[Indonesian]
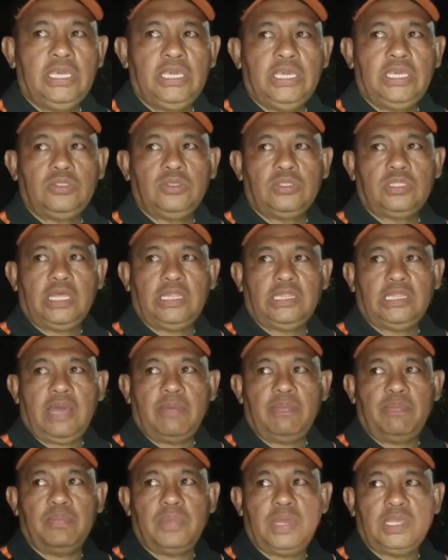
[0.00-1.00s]
itu
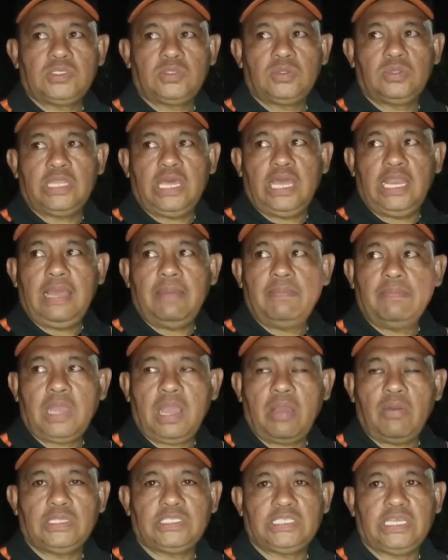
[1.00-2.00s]
tetap masuk dalam
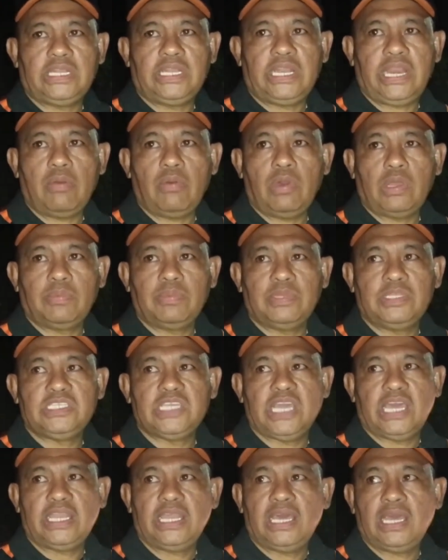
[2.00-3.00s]
kawasan rawan
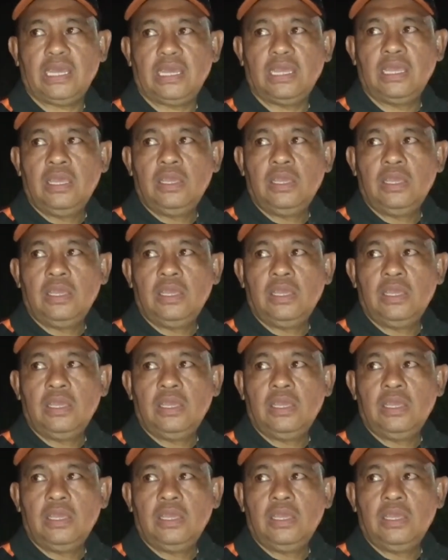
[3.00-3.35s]
bencana